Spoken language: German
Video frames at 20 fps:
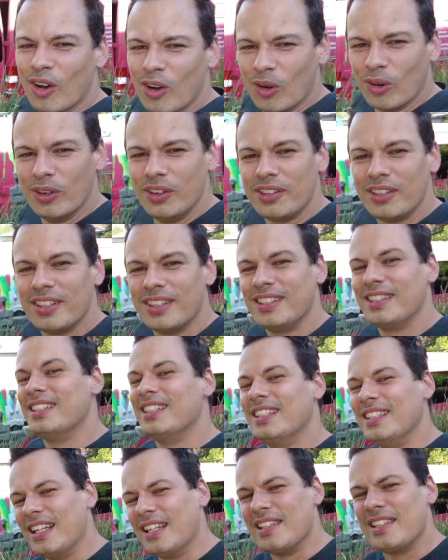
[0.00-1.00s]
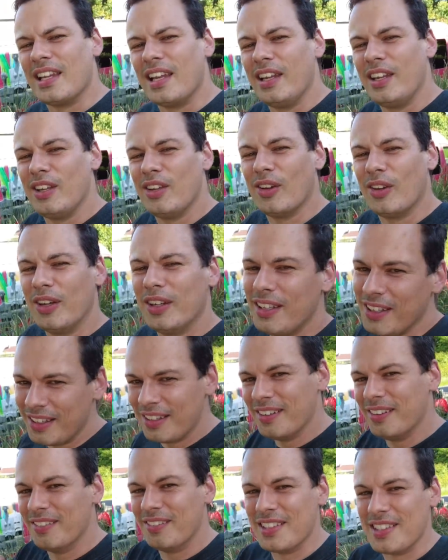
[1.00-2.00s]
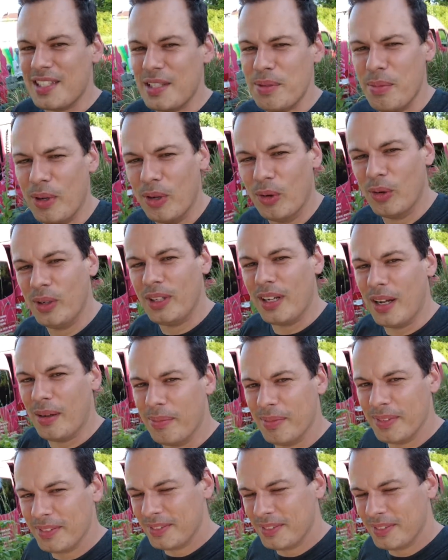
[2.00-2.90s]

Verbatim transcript: und dann zeige ich euch, was ich mir geholt habe.